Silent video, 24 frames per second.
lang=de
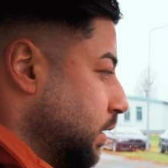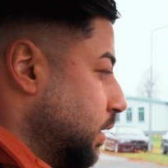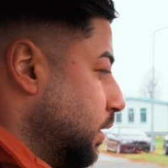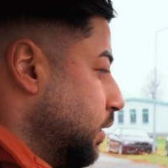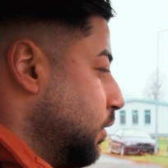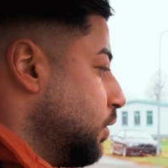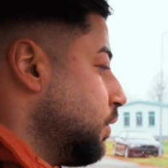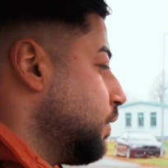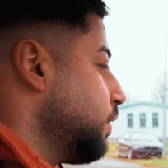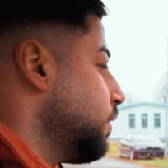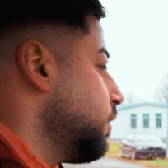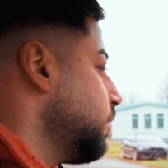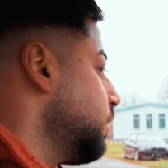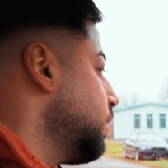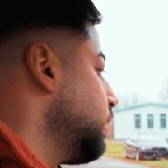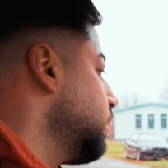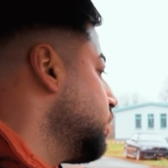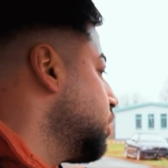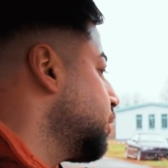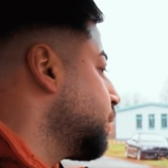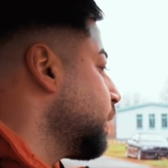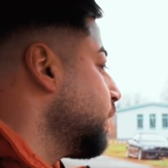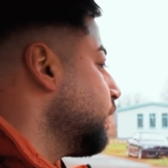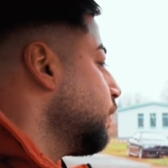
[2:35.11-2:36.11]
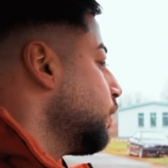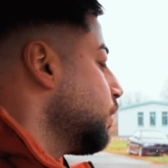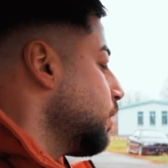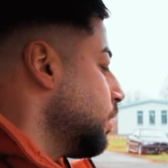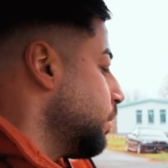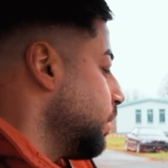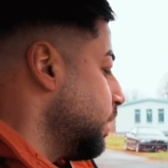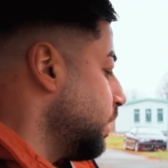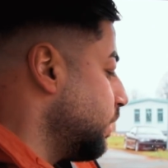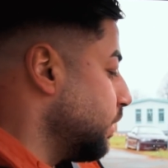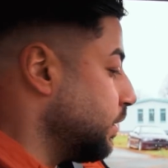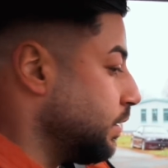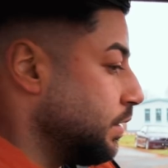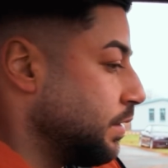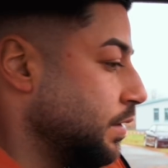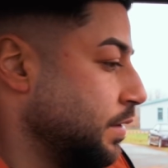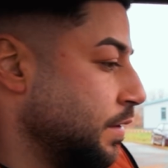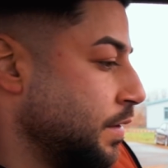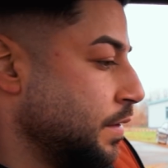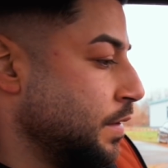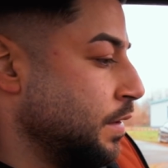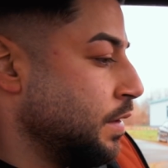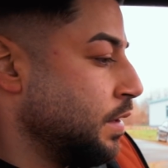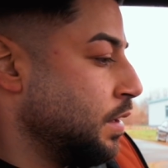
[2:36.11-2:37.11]
Das springt wunderbar an.
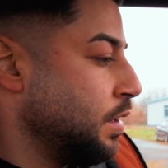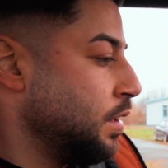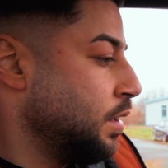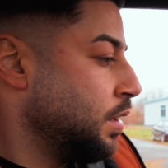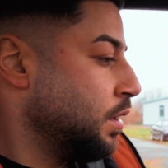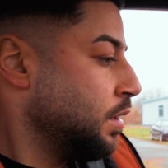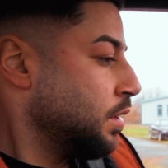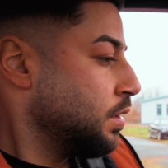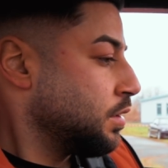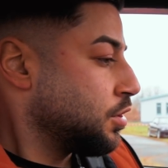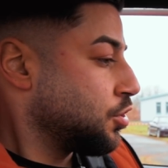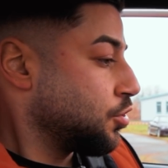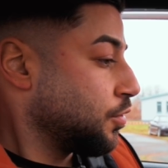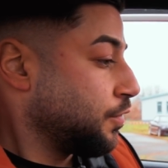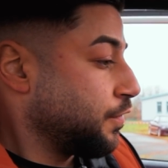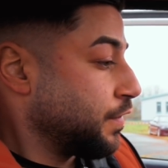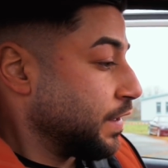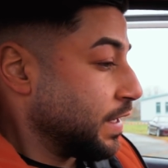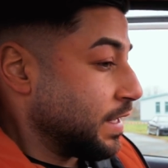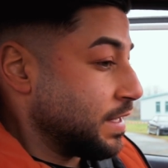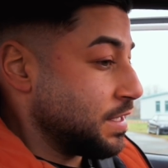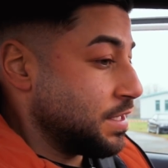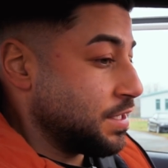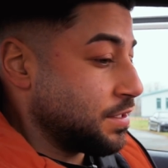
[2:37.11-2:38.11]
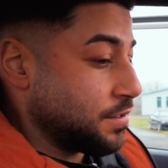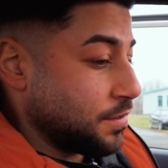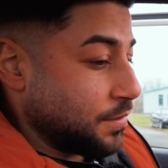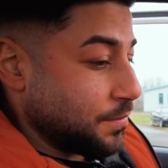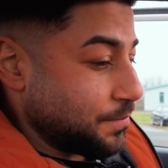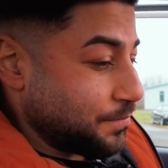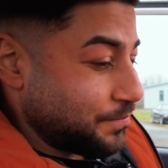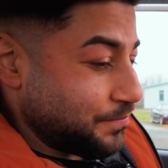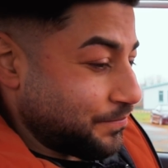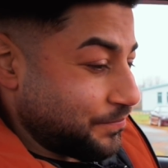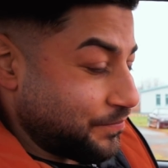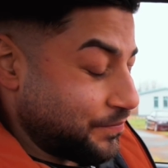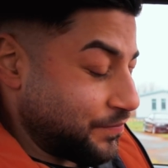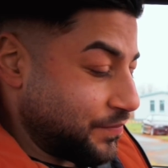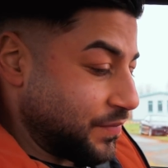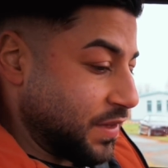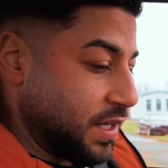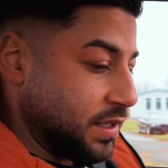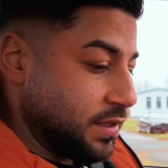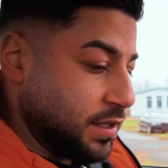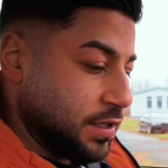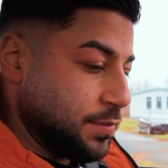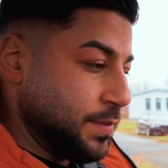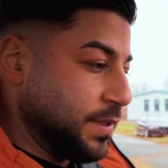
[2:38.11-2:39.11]
Ich hoffe echt,
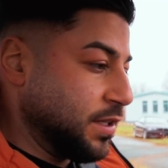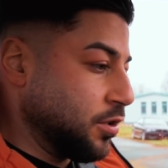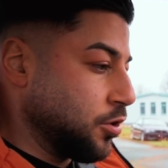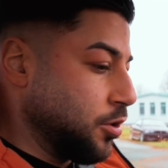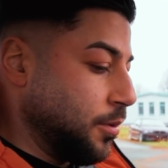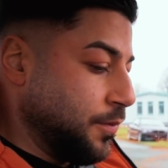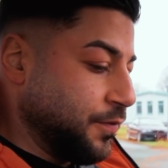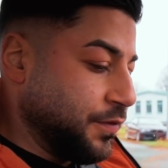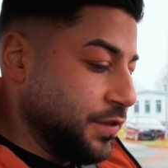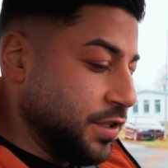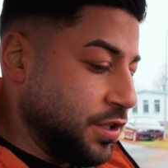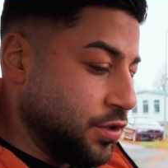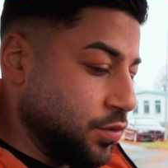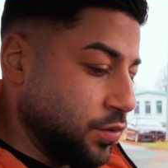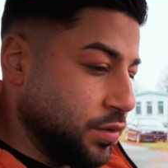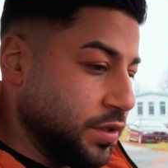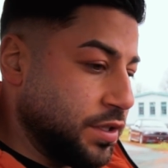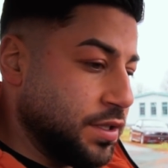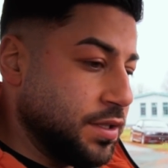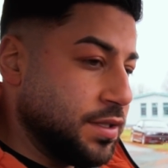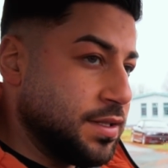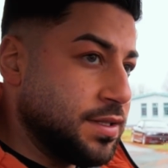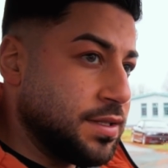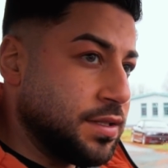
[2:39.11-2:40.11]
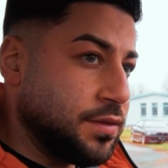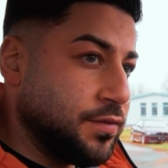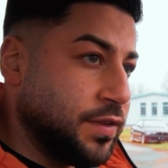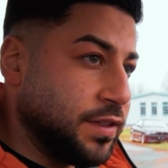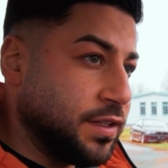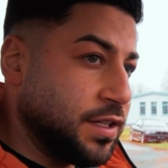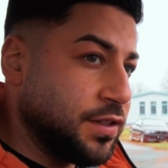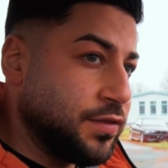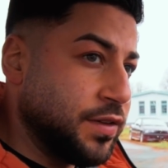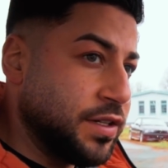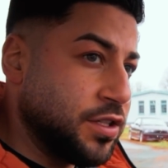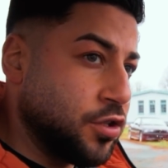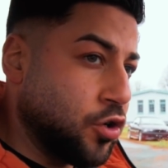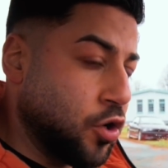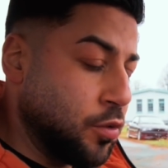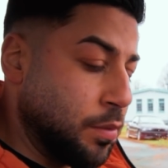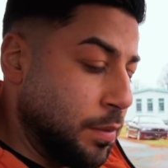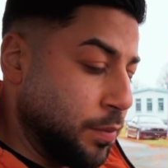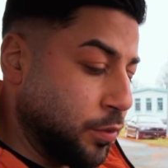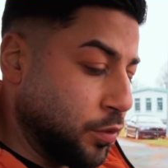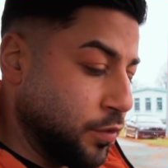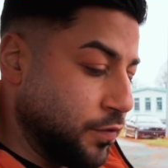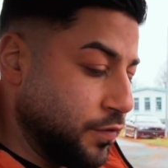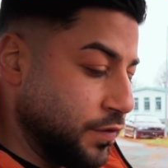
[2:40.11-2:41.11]
dass mit der Kopfdichtung nicht ist, weil das werde ich auch
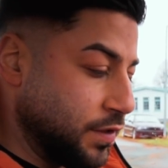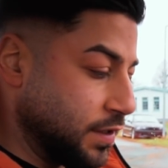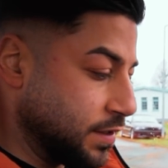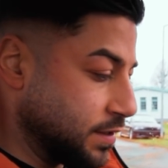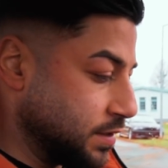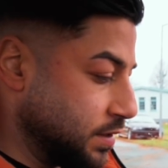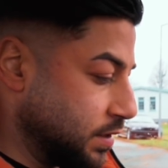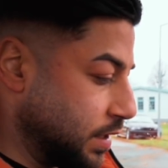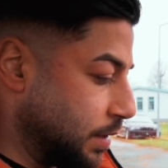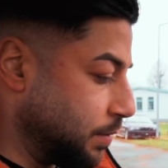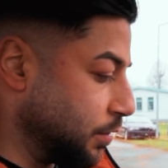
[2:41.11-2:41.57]
überprüfen lassen.